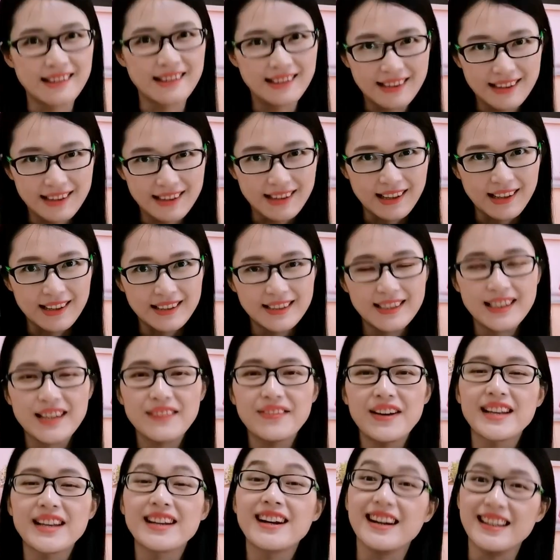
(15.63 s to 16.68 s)
g 这
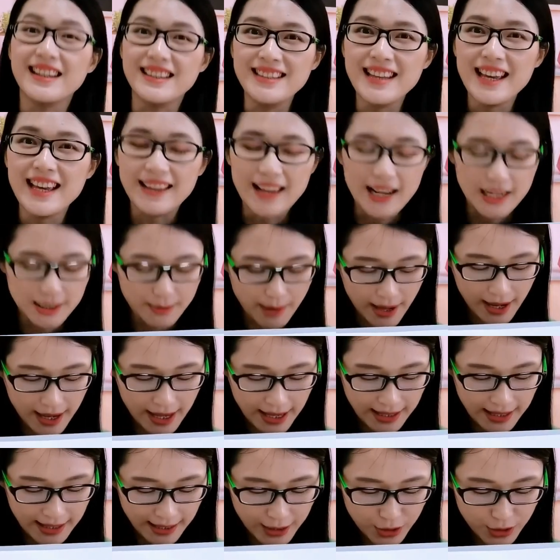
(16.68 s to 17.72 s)
个发音很简单是吧？
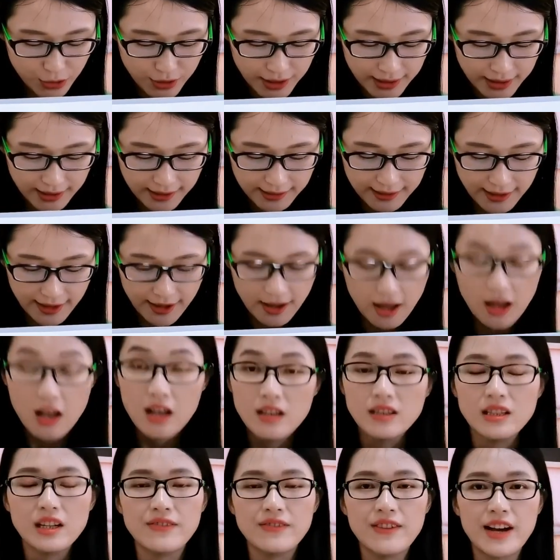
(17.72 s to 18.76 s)
来看中间这个呢，
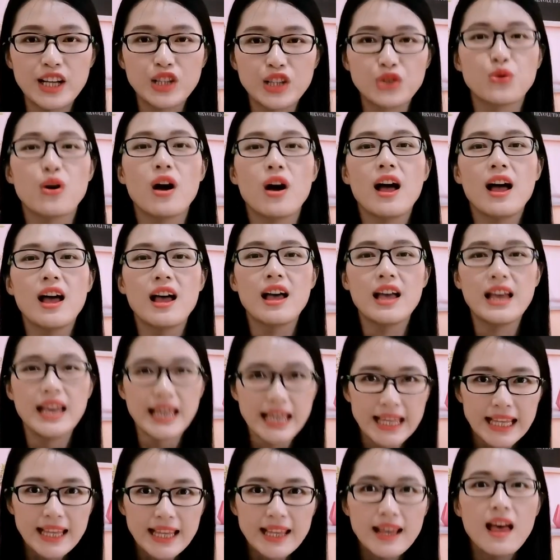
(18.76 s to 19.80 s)
这个发音读
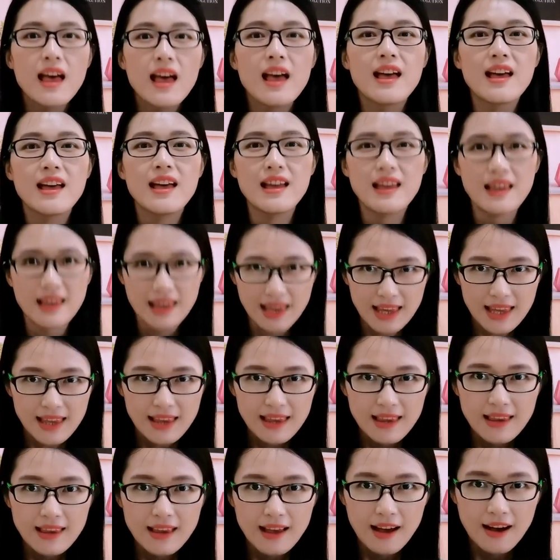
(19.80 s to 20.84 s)
i
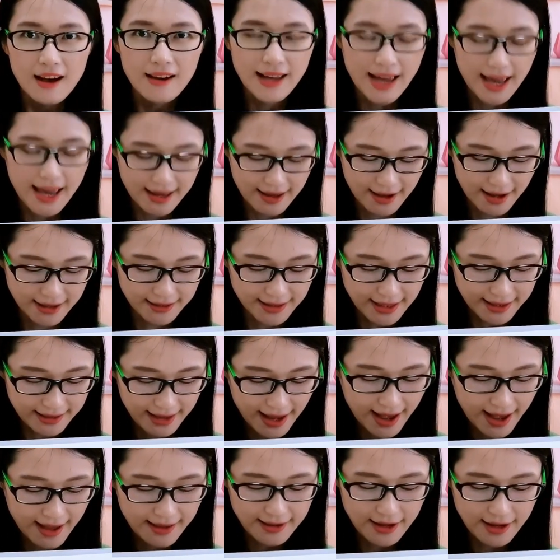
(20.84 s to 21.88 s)
i OK 也很简
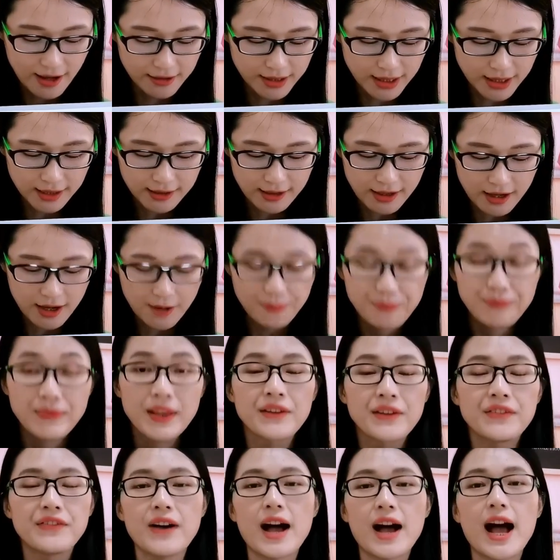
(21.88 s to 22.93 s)
单。然后这个呢
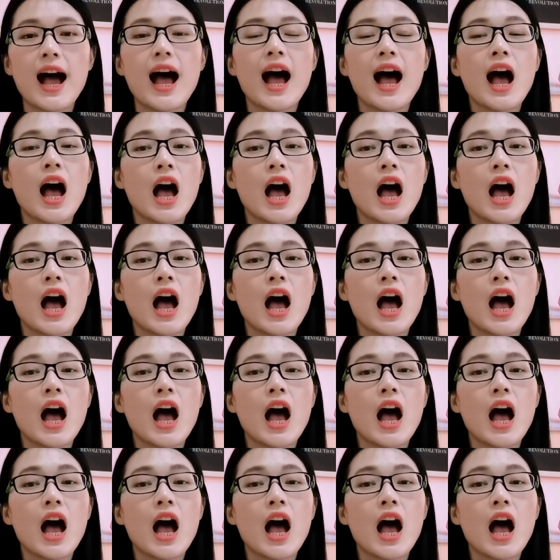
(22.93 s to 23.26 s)
发，